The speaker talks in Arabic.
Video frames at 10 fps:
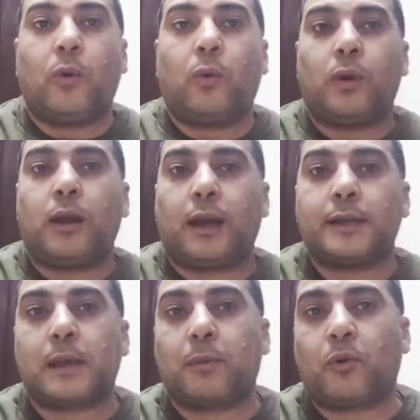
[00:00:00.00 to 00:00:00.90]

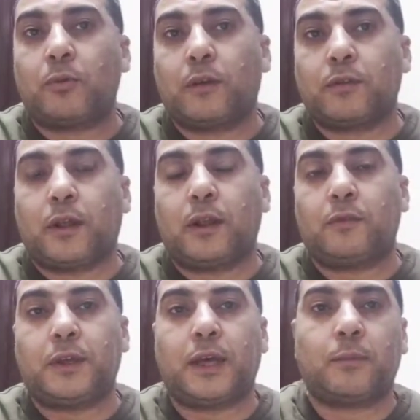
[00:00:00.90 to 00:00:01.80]
وحسابكم
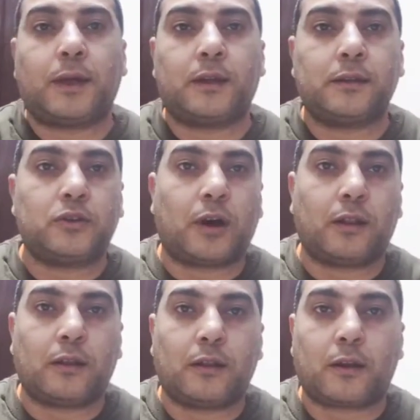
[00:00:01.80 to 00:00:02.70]
يفضل في امان ان
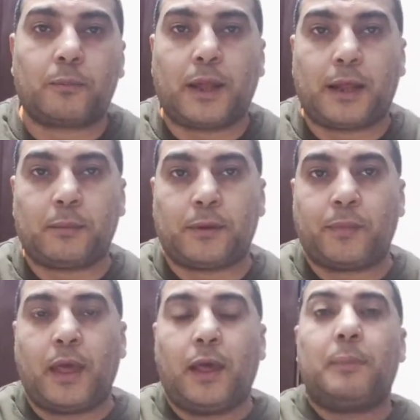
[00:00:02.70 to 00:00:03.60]
شاء الله رب العالمين
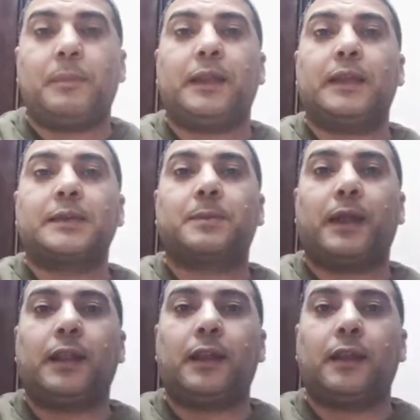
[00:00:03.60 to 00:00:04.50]

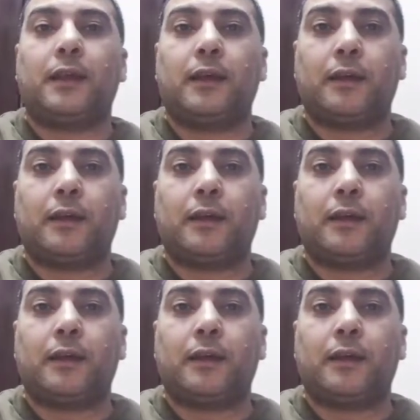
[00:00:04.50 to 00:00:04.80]
بالنسبه لل